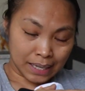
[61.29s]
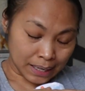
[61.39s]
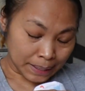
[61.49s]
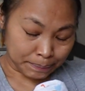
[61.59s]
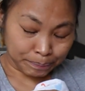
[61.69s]
the
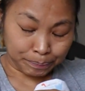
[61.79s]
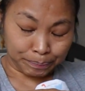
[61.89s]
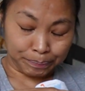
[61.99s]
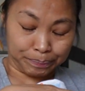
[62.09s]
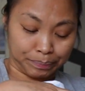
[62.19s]
um,
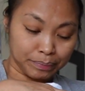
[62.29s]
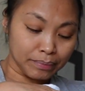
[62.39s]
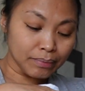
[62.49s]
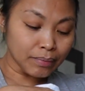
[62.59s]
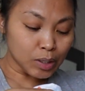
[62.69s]

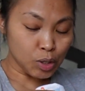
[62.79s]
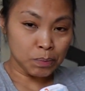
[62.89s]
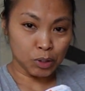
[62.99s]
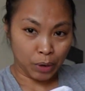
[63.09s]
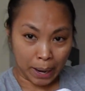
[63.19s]

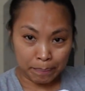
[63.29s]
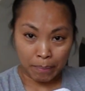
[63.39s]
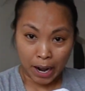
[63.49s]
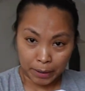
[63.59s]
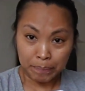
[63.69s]
subscribe
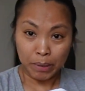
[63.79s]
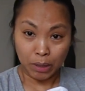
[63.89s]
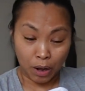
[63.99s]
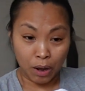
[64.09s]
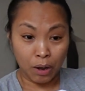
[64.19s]
button
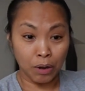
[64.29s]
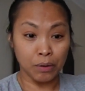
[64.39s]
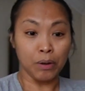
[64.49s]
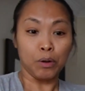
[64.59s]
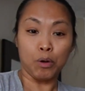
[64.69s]

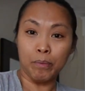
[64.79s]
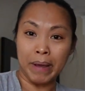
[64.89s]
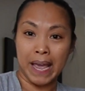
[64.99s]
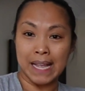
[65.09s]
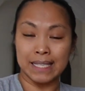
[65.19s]
below,
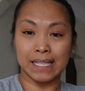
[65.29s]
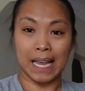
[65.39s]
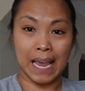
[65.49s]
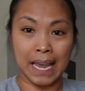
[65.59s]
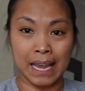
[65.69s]
comments,
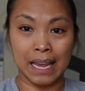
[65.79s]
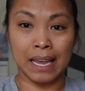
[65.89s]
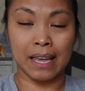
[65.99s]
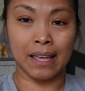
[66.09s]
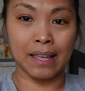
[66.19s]

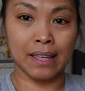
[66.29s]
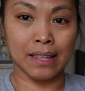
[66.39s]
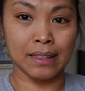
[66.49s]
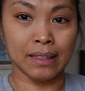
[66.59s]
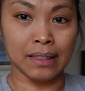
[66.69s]

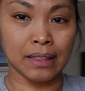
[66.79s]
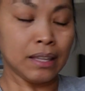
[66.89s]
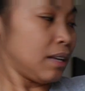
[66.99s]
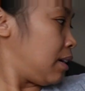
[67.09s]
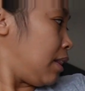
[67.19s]
and
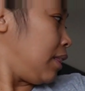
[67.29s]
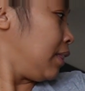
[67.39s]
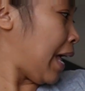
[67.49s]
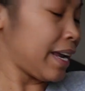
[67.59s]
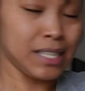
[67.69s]

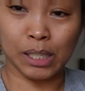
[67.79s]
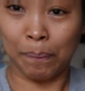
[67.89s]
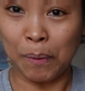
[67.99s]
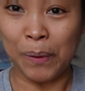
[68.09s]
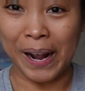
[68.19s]
likes
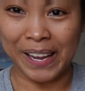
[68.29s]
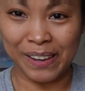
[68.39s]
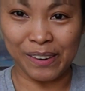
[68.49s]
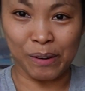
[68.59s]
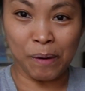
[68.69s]
po
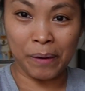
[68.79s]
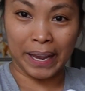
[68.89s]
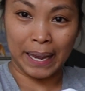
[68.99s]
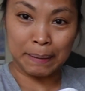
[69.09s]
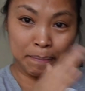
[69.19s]
kayo.
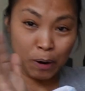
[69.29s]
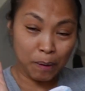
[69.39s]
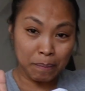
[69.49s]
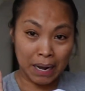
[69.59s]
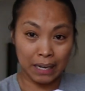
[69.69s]
Okay
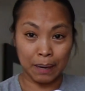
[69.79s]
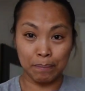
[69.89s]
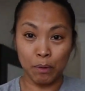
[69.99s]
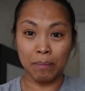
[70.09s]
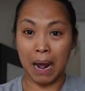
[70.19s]
po, para
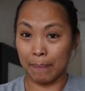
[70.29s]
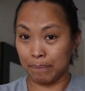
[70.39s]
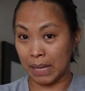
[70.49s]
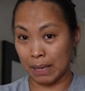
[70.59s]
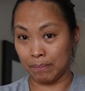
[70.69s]
po
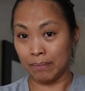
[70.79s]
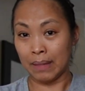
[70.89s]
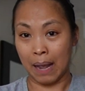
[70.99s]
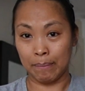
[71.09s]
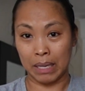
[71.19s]
ma-update
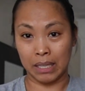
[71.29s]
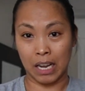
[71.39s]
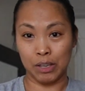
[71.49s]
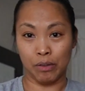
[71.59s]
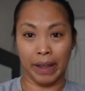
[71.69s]
namin
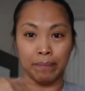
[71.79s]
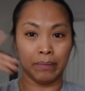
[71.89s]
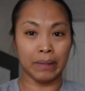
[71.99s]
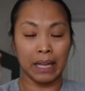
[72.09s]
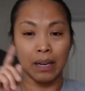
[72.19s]
kayo. And
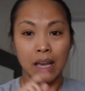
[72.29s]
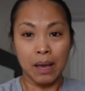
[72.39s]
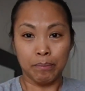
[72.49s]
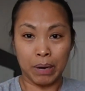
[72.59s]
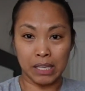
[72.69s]
then,
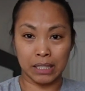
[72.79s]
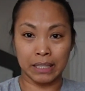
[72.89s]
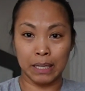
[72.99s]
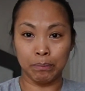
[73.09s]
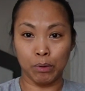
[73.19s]
press
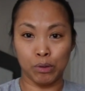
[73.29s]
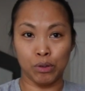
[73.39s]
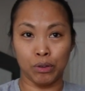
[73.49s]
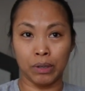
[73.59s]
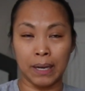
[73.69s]
din po
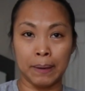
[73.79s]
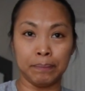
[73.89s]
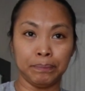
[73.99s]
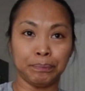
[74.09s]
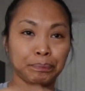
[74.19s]
yung um,